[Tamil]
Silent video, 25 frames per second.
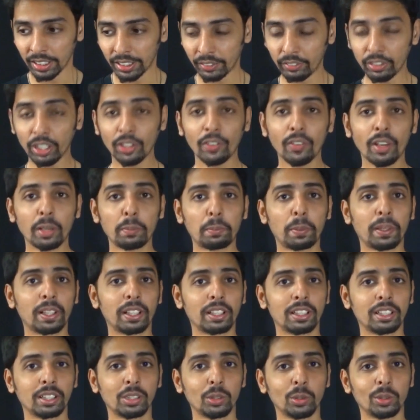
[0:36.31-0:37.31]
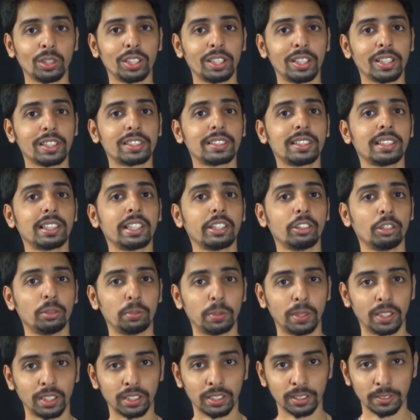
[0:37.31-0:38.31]
எவால்வேட் பண்ணுறதுக்கு ஒரு டெஸ்ட்
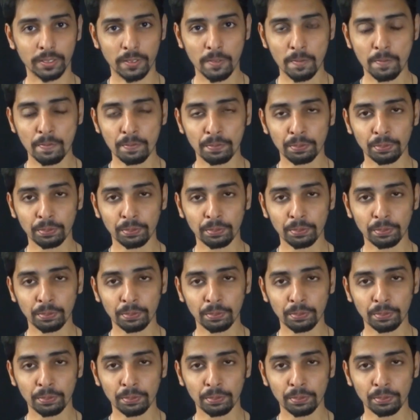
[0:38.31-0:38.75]
தேவைப்பட்டது